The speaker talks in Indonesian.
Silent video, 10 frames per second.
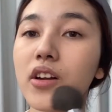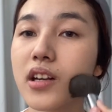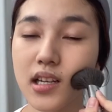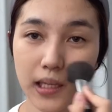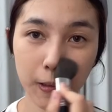
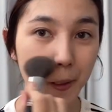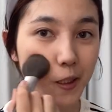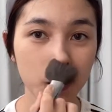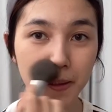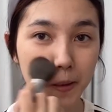dari set kayak
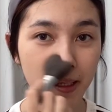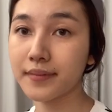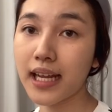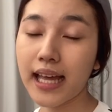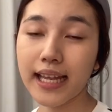gini,
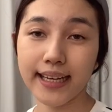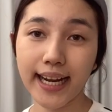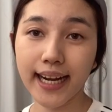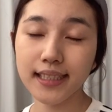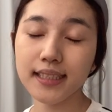
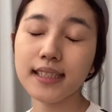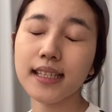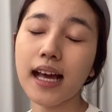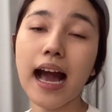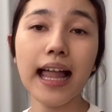next
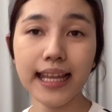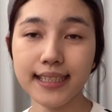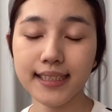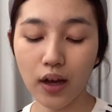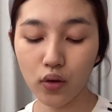
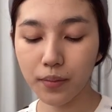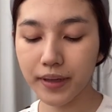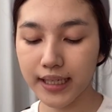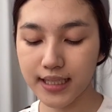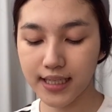alis aku udah
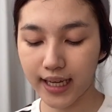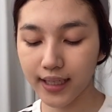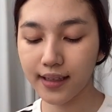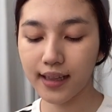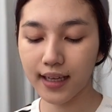pernah share
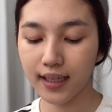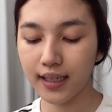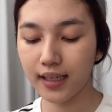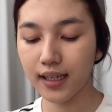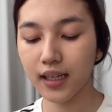tentang
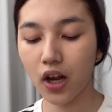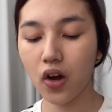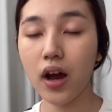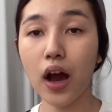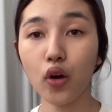ini kalau
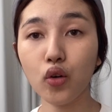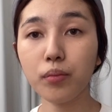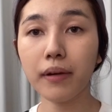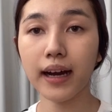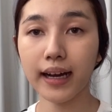aku
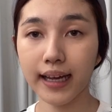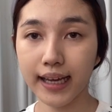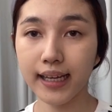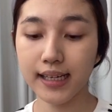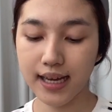
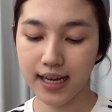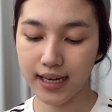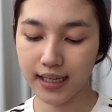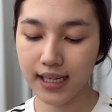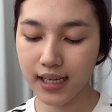pakai
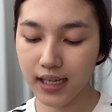dari